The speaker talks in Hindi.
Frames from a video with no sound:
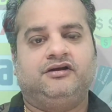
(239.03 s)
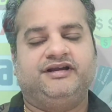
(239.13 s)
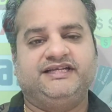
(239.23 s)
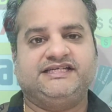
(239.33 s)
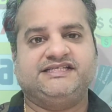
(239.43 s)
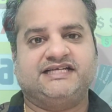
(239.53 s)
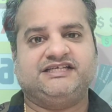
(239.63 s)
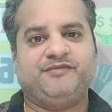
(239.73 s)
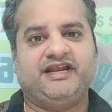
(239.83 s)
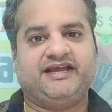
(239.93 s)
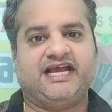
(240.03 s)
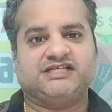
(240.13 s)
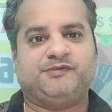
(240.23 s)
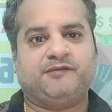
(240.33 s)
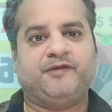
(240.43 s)
और नीचे जैसे मैंने
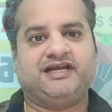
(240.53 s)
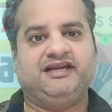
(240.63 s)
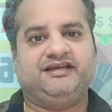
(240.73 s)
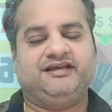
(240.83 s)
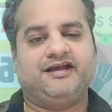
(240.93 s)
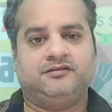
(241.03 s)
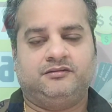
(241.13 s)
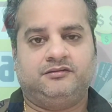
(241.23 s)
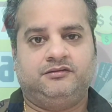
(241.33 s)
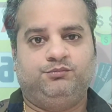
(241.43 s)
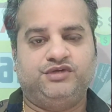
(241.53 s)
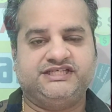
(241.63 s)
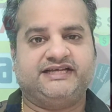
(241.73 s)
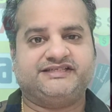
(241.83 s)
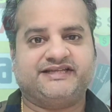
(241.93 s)
कैशबैक पे क्लिक किया
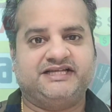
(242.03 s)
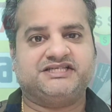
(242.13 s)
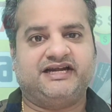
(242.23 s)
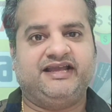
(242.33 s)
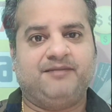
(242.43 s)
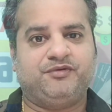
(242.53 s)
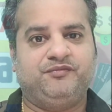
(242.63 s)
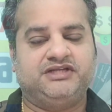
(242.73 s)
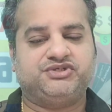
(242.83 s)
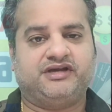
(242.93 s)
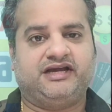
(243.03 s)
मुझे एक स्क्रैच कार्ड यहाँ पे मिल चुका